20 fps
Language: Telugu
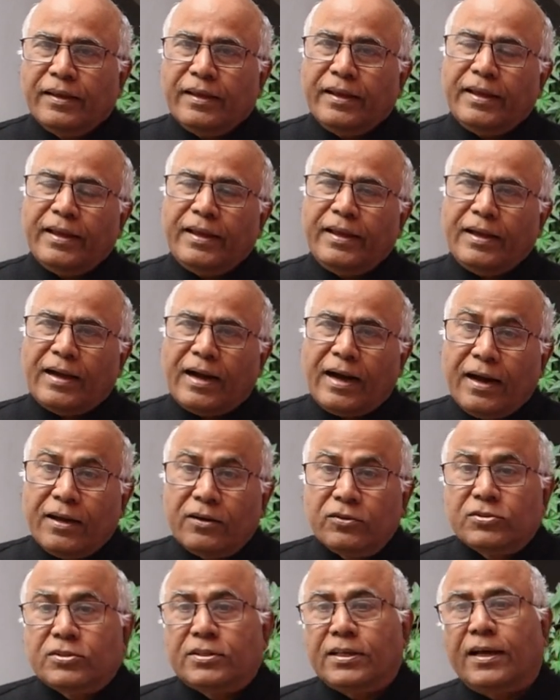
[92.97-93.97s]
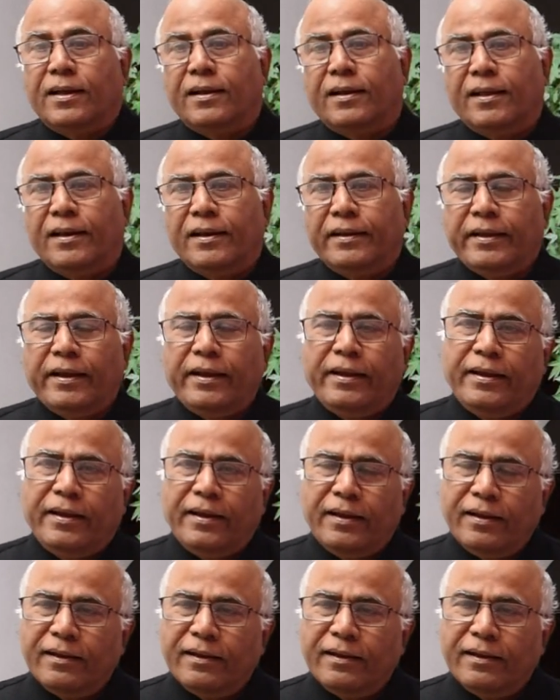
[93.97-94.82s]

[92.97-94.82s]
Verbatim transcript: ఇక ఈ ఆరు స్థానాలకి